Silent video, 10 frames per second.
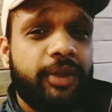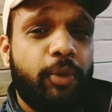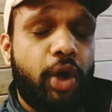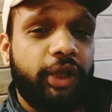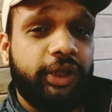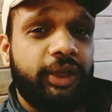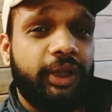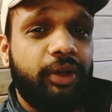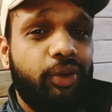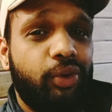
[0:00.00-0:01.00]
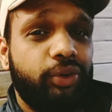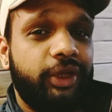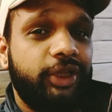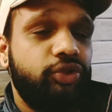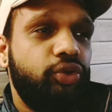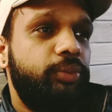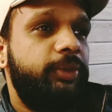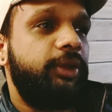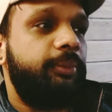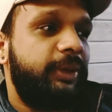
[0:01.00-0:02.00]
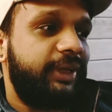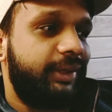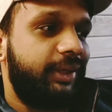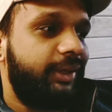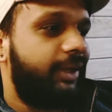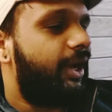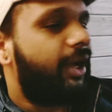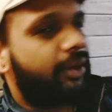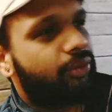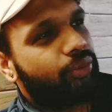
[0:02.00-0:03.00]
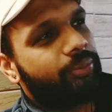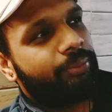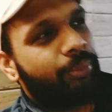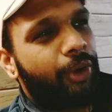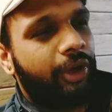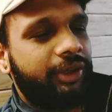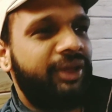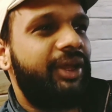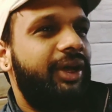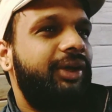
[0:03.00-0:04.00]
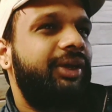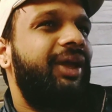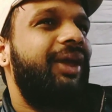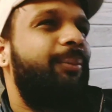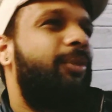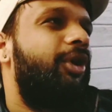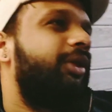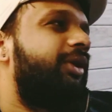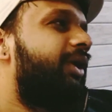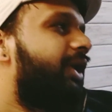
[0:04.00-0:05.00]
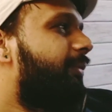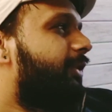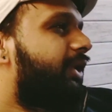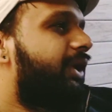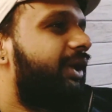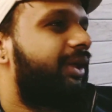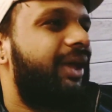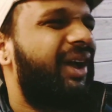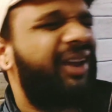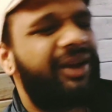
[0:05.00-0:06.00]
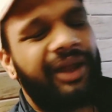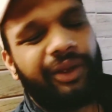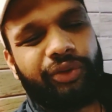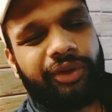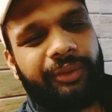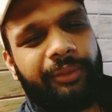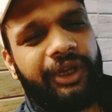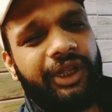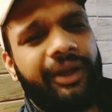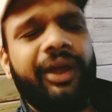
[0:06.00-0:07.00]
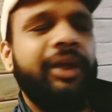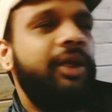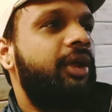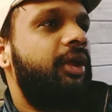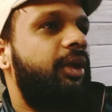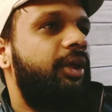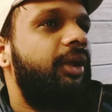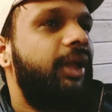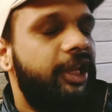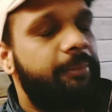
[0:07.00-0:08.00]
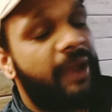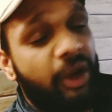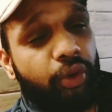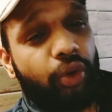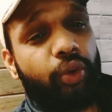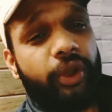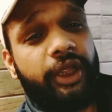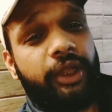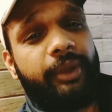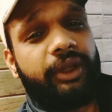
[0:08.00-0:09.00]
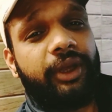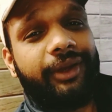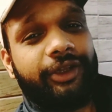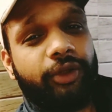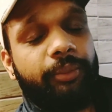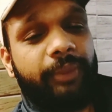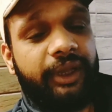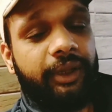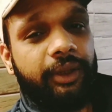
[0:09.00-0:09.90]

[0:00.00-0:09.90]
ऐसे बहुत ही ज़्यादा लोग होते हैं जो मतलब बताते हैं कि यार तू बहुत गंदा कर रहा है बहुत ख़राब कर रहा है क्या कर रहा है कुछ समझ में नहीं आ रहा है लेकिन मैं उन लोगों को एक ही बात कहना चाहता हूँ भाई